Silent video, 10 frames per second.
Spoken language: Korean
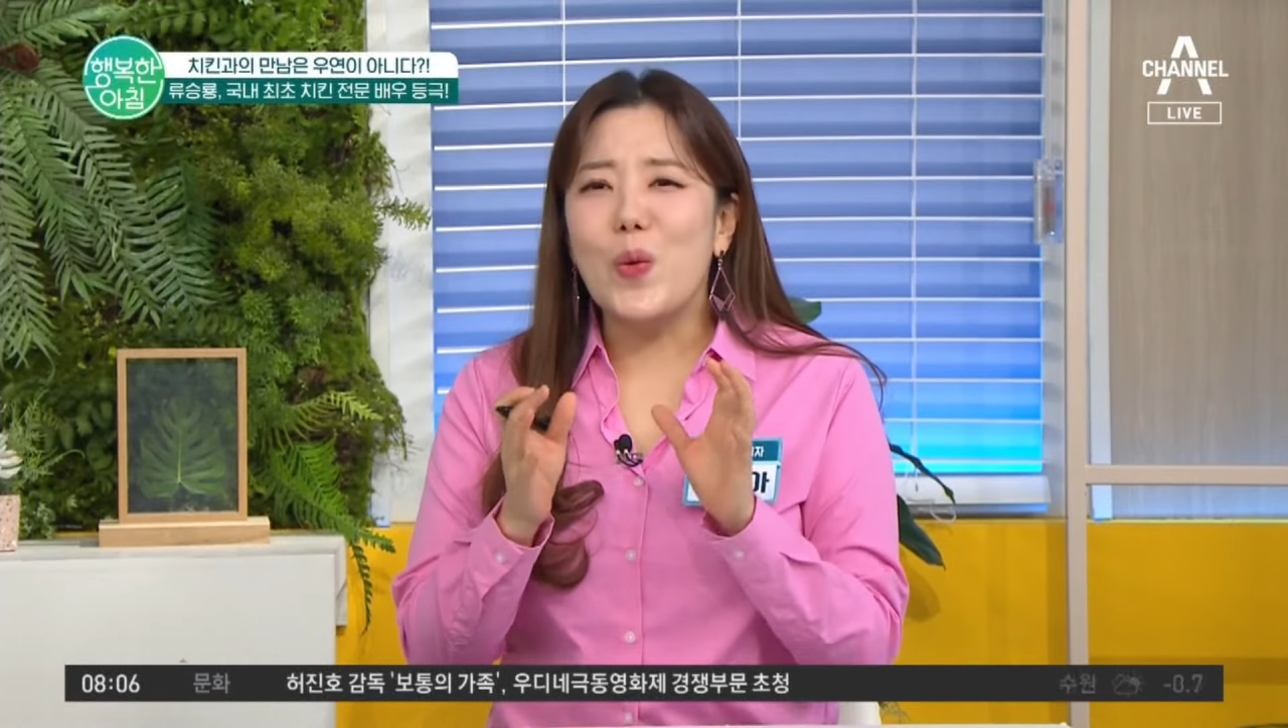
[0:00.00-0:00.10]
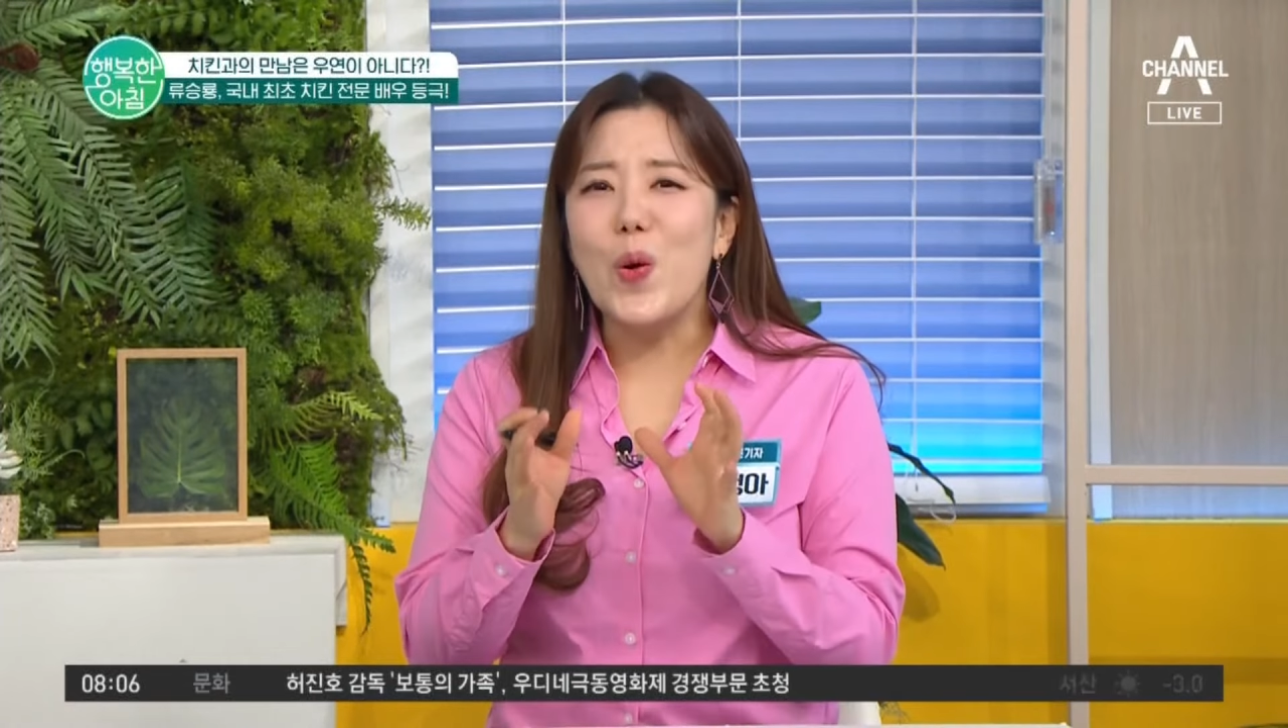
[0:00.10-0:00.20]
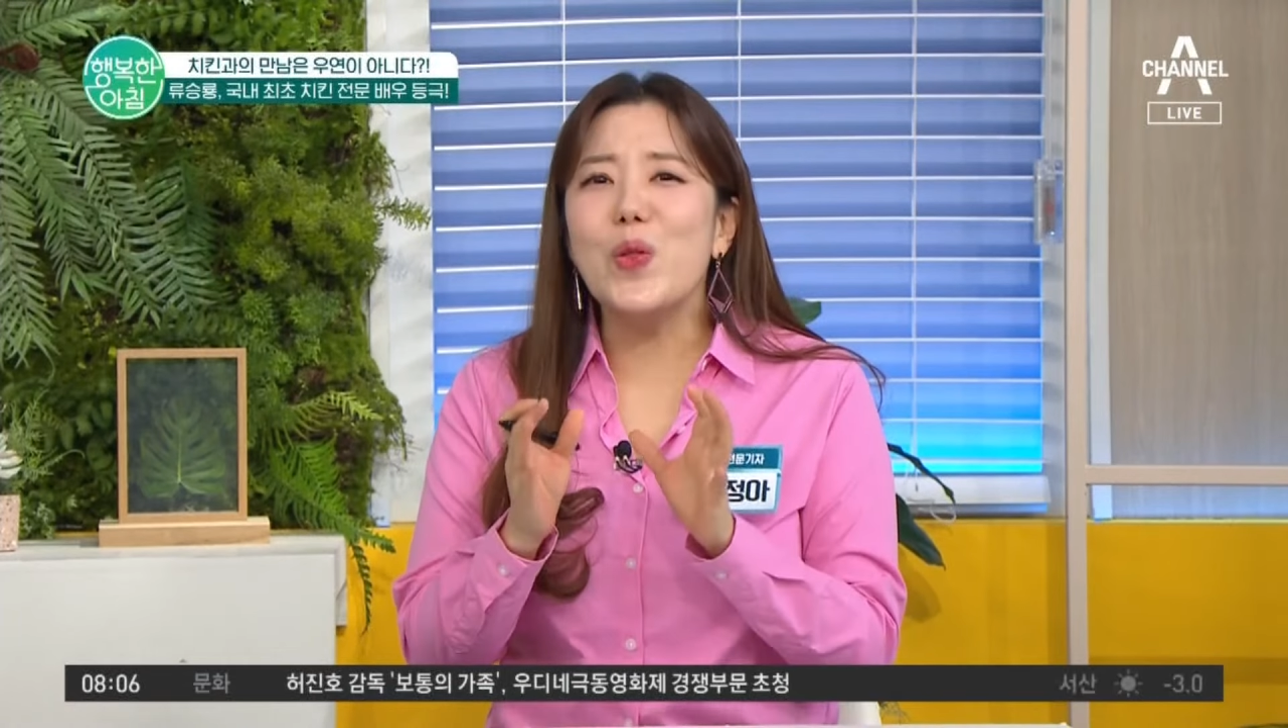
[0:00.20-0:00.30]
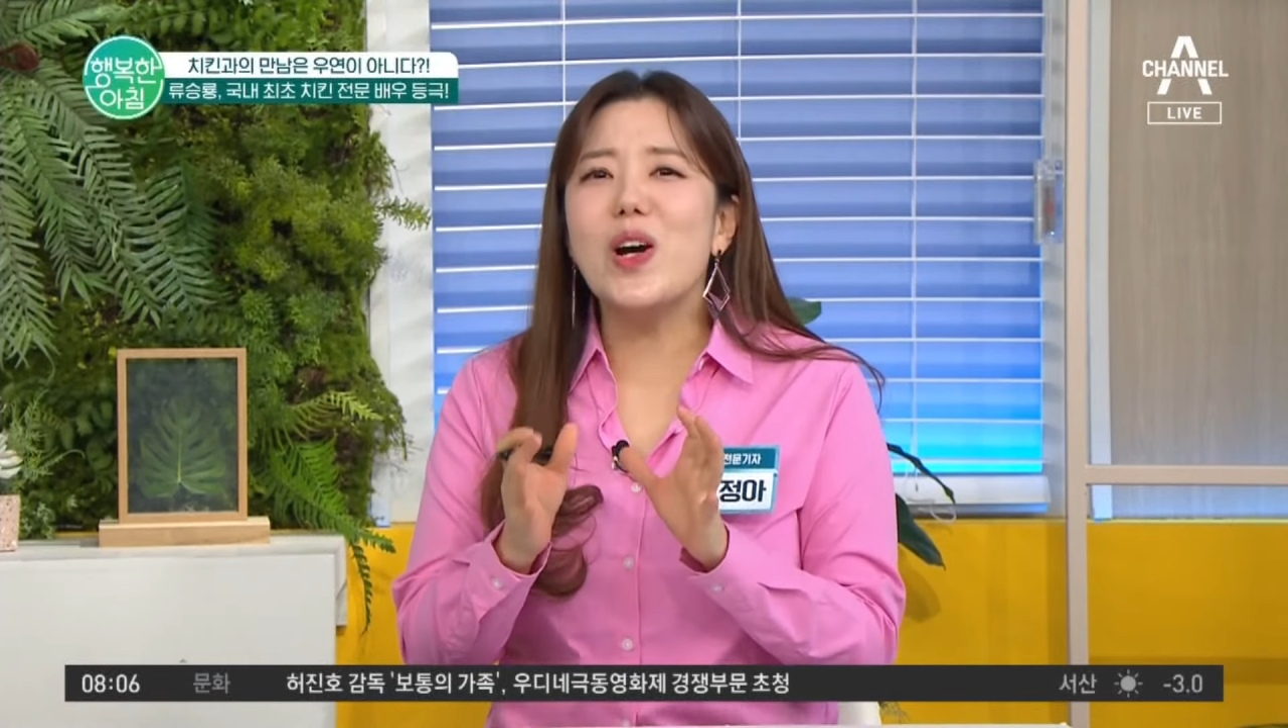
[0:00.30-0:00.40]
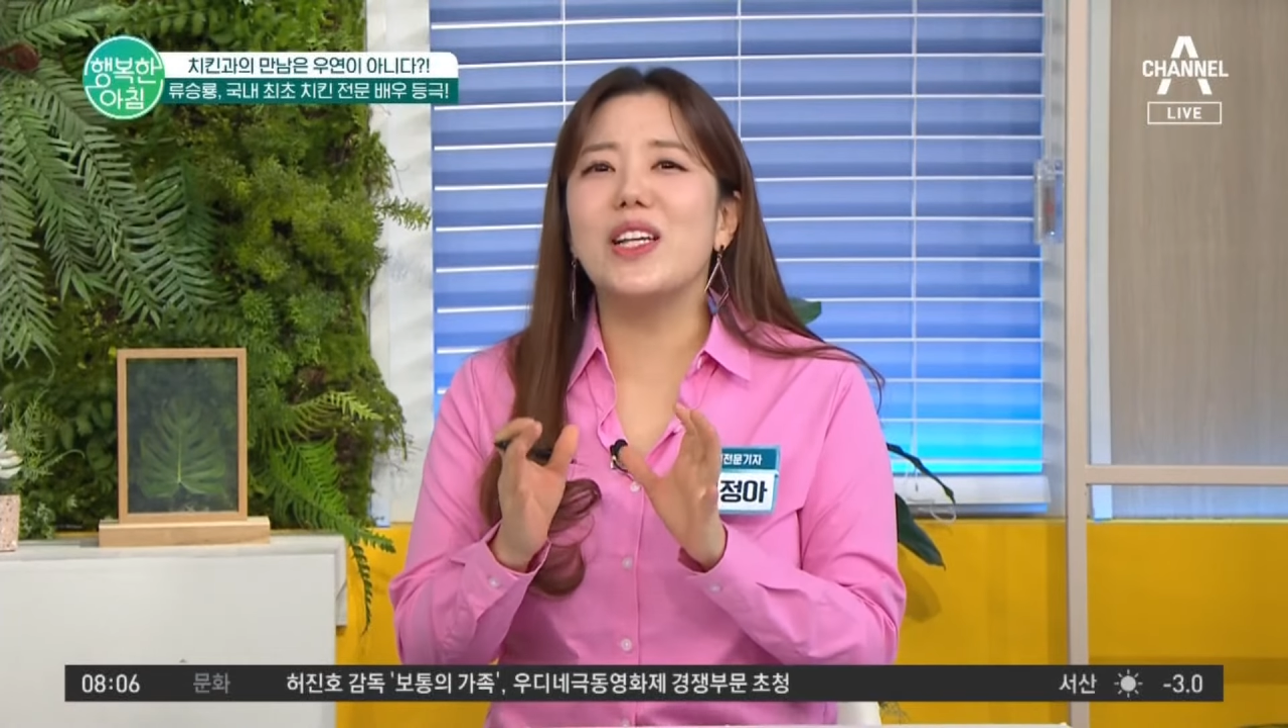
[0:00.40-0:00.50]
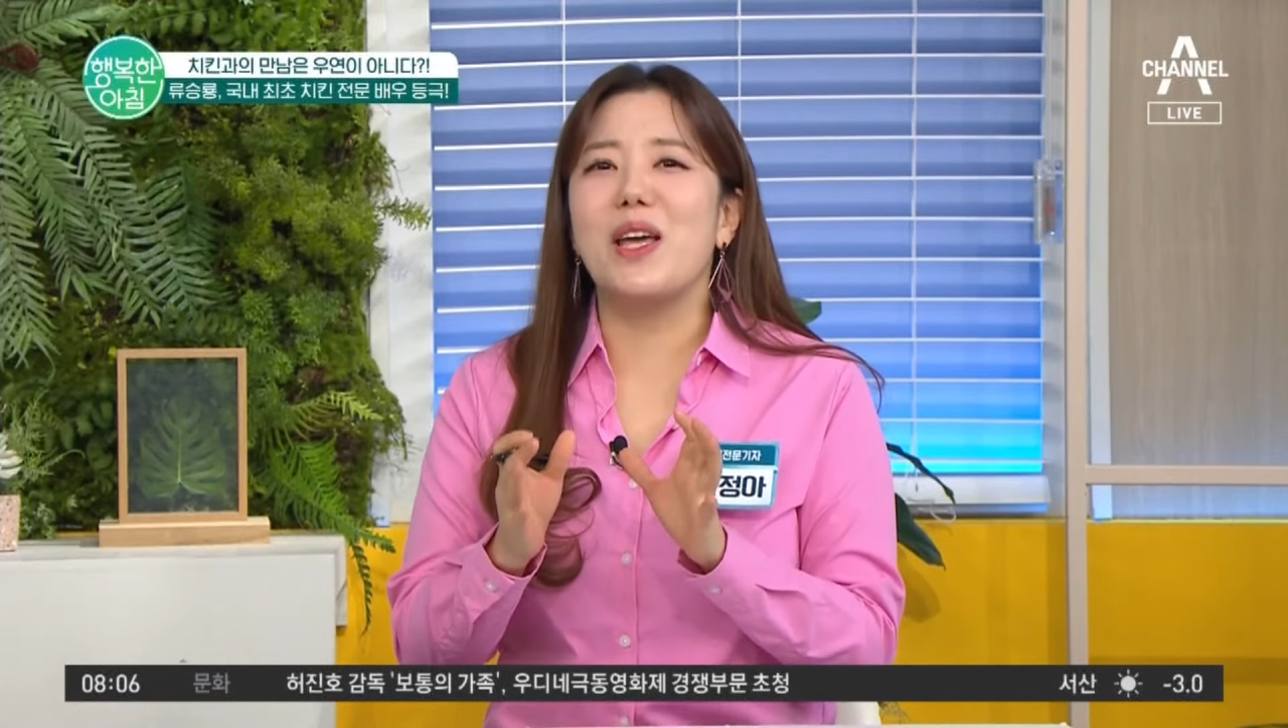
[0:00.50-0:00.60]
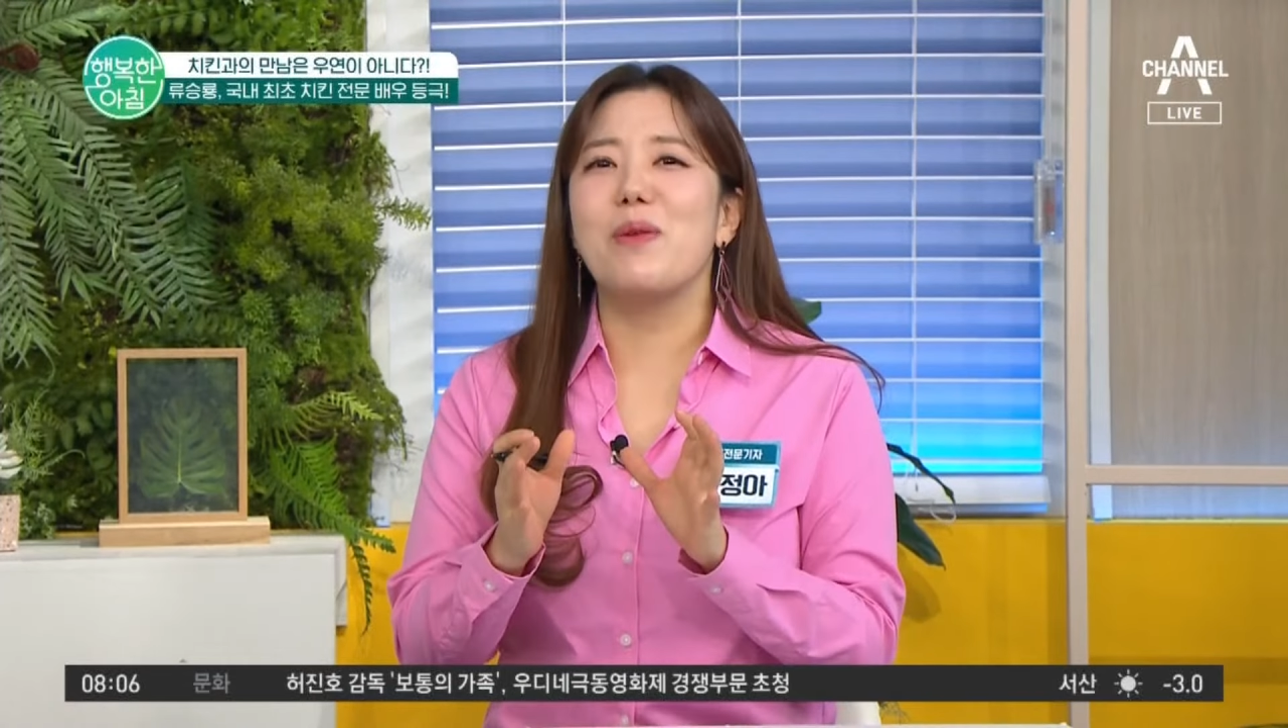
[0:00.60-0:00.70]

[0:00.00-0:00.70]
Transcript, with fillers: 코너가